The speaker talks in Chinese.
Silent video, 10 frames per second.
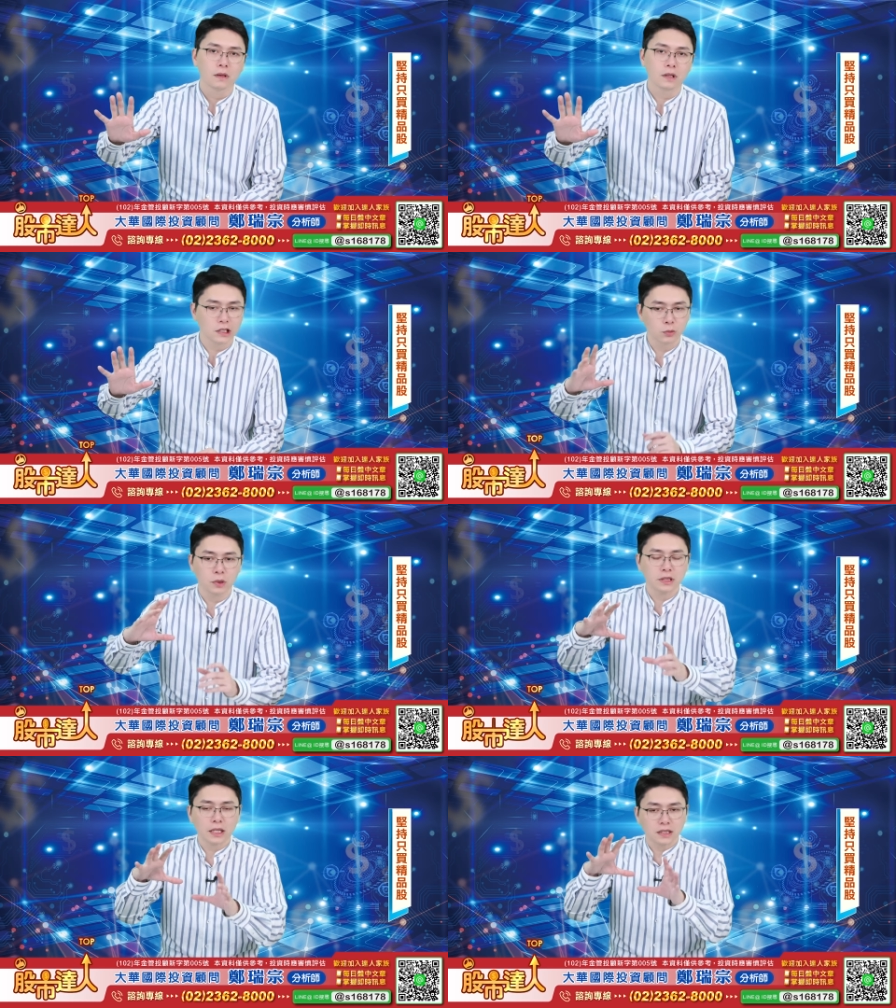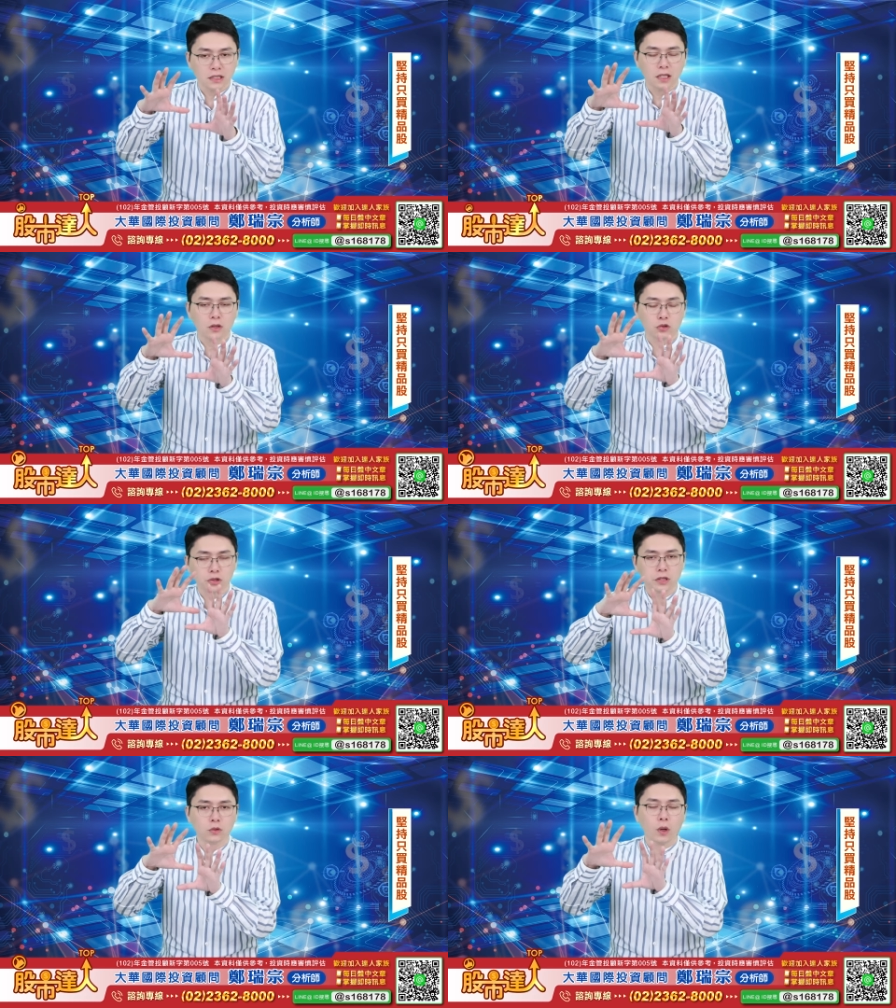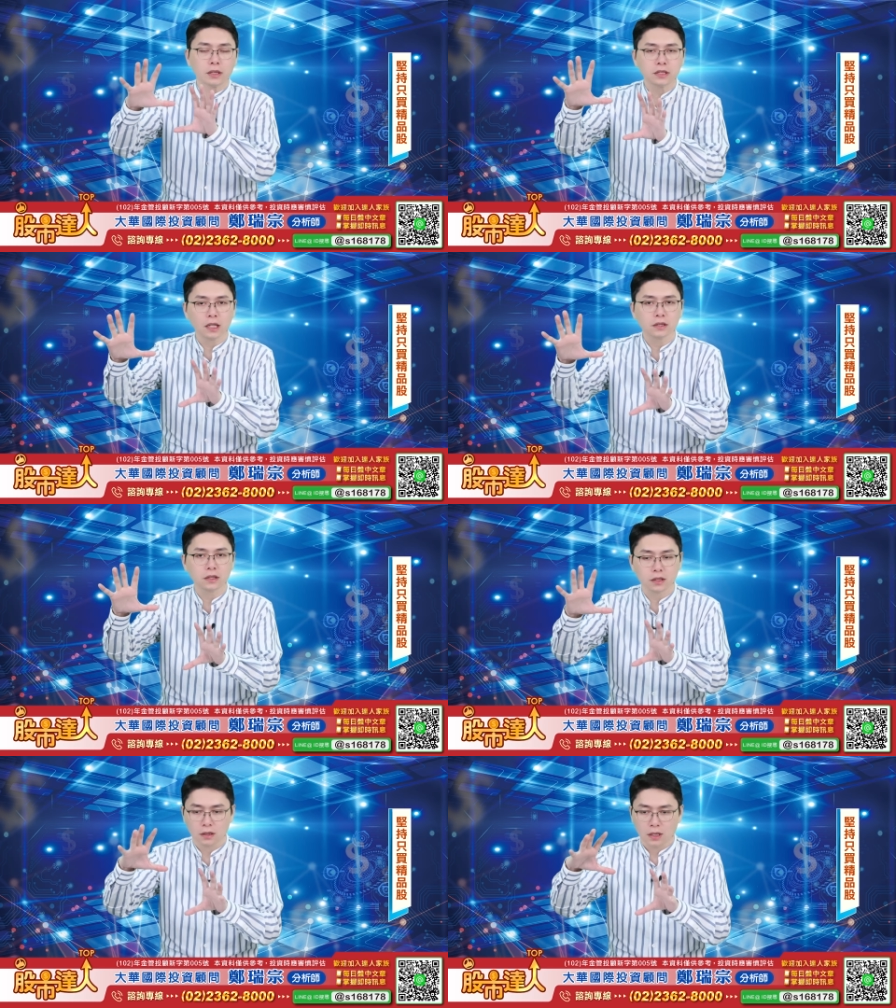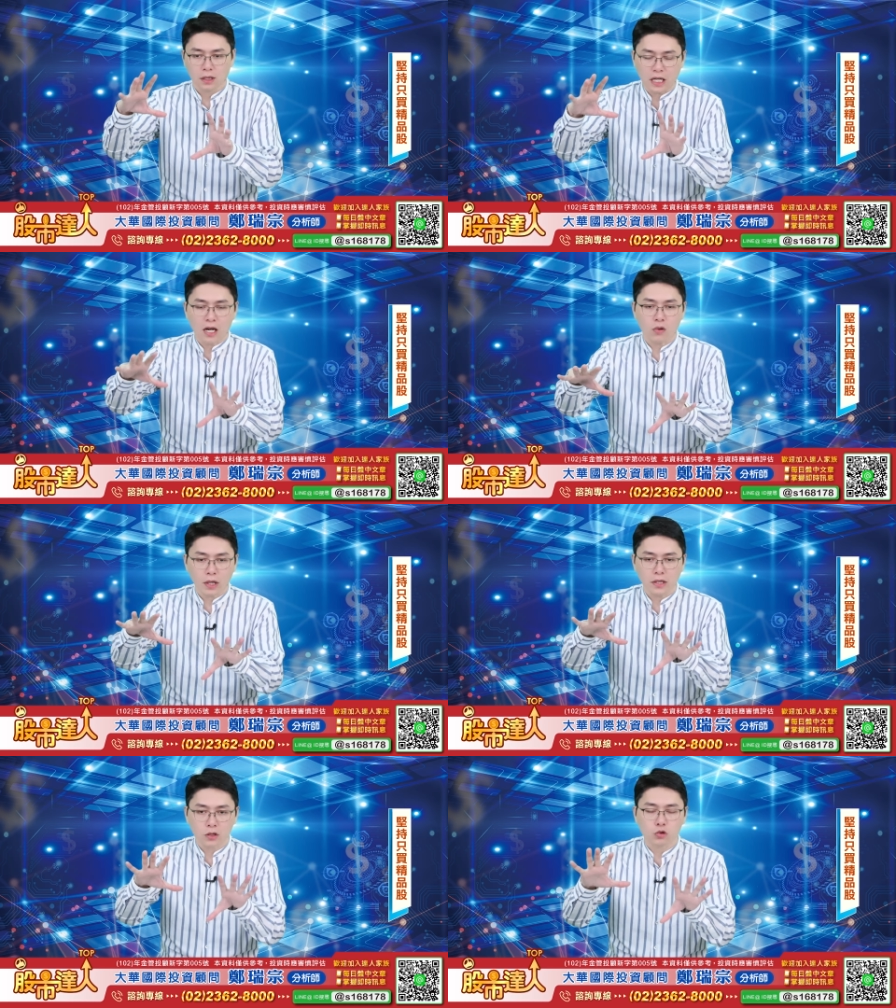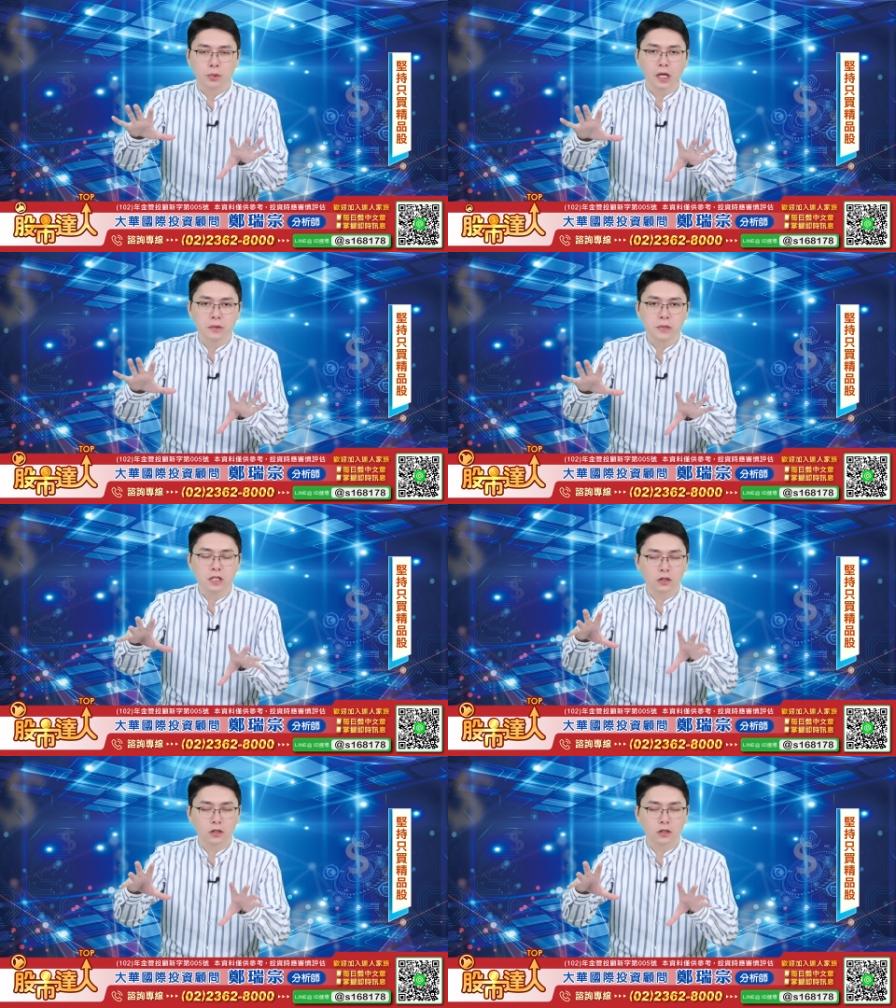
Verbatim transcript: 但是我们在一个趋势往上的相关的股票里面，